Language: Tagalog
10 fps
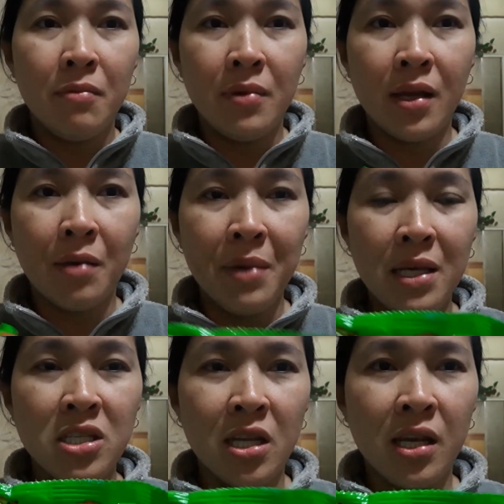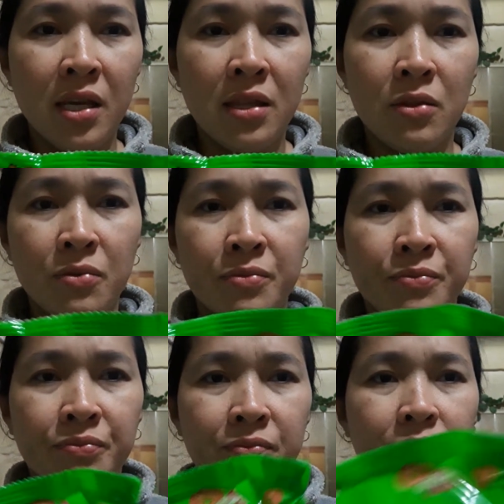Nakabili siya ng ito
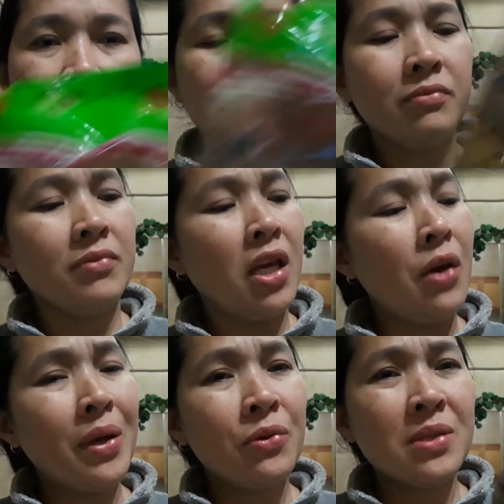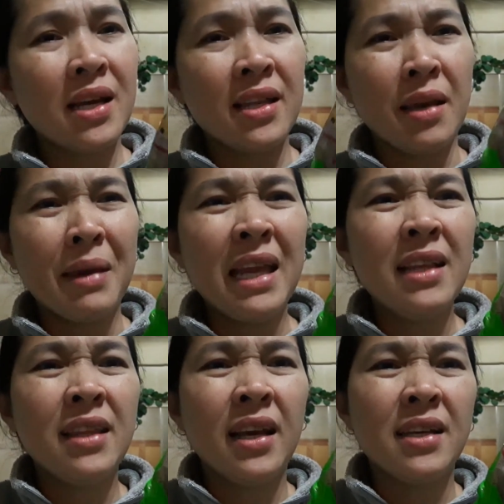ewan ko sa kanya. Mahilig
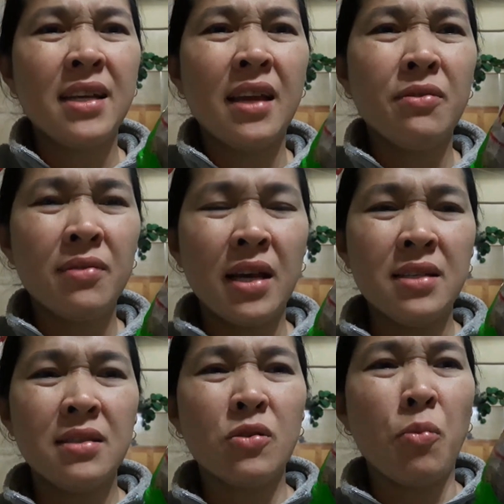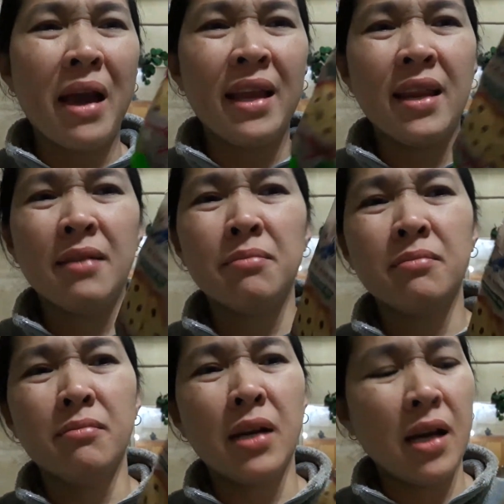talaga siya, anong guys, kumain ng
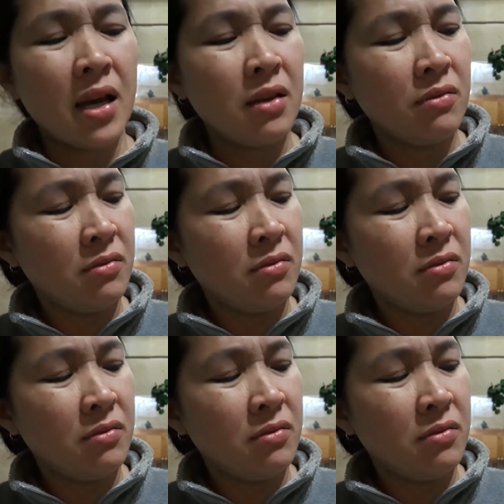mga ano,